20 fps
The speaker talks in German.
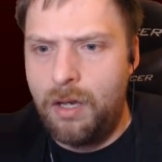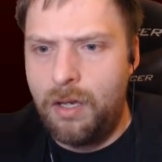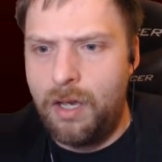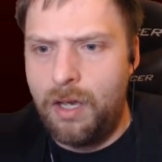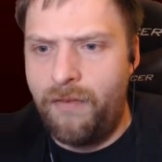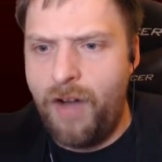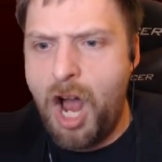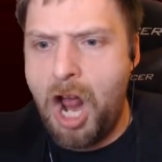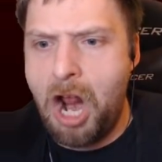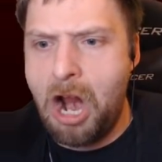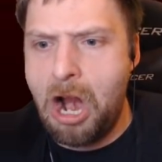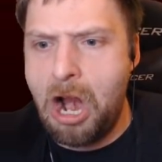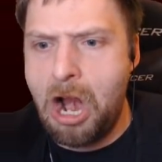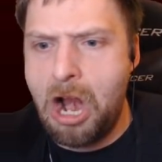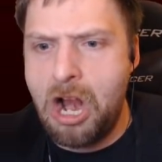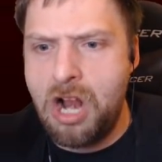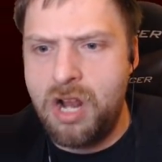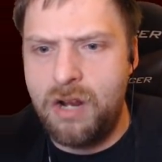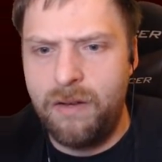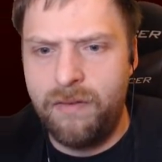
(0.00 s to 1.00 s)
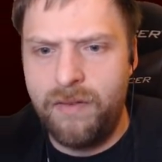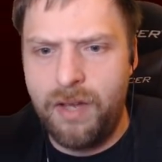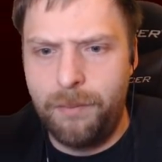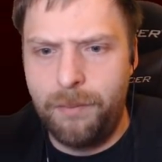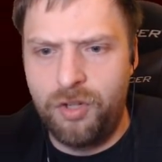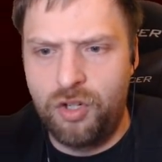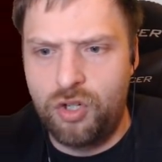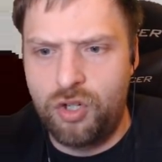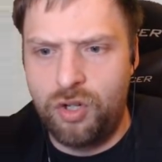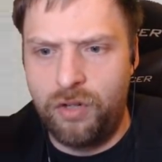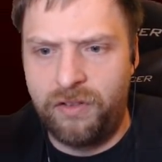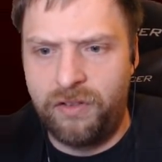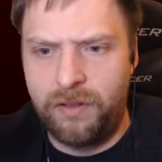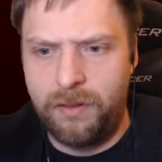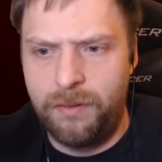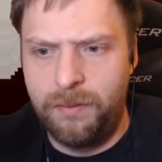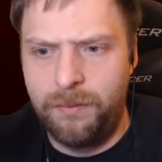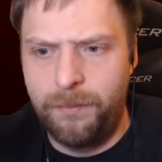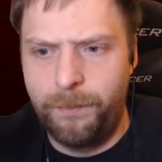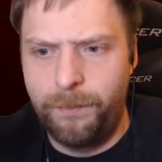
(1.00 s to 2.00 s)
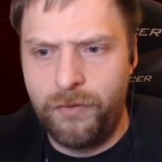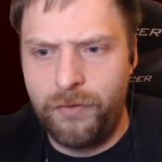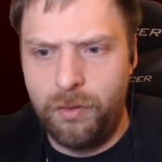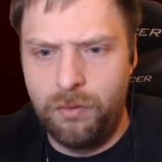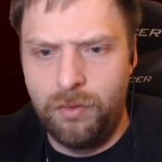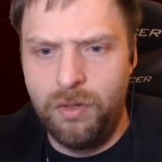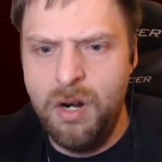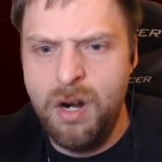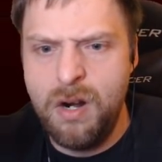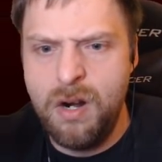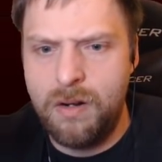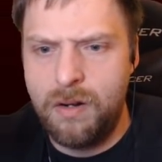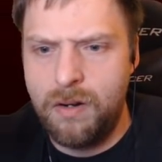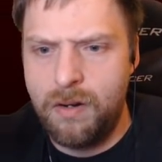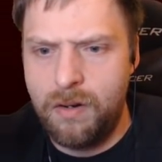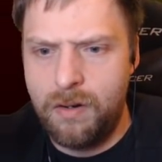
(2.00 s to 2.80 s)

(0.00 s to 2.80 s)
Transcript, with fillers: Jawoll! Wir haben den Schlüssel. Und ne?